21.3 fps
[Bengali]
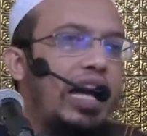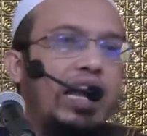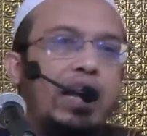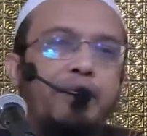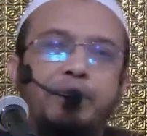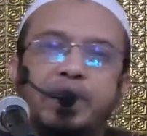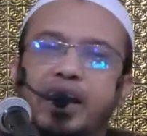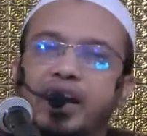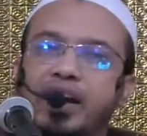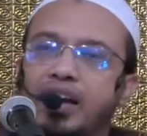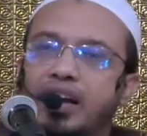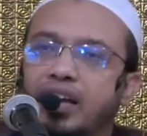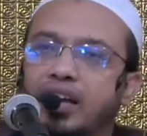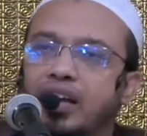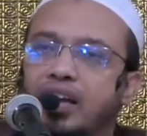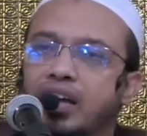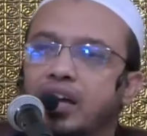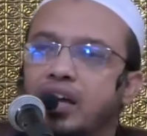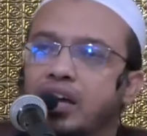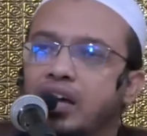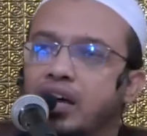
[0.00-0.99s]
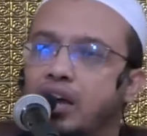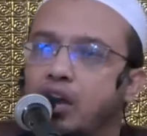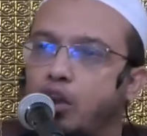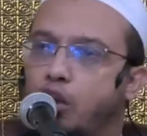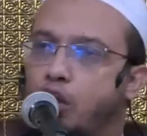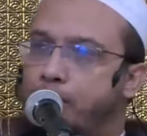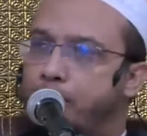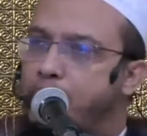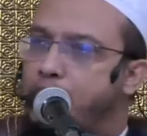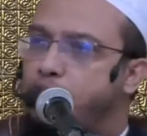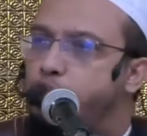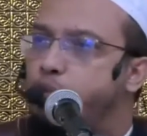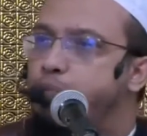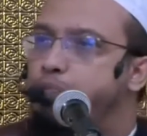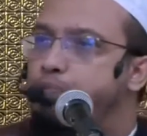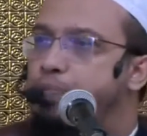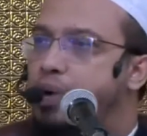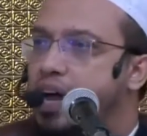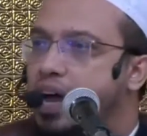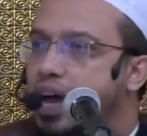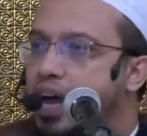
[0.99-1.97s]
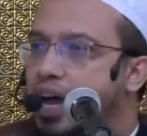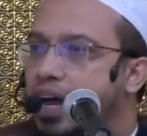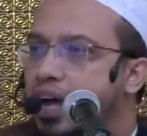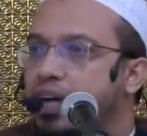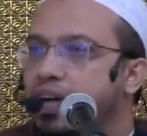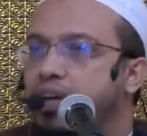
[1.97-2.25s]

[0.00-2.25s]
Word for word: আর আমরা লম্বা জুব্বা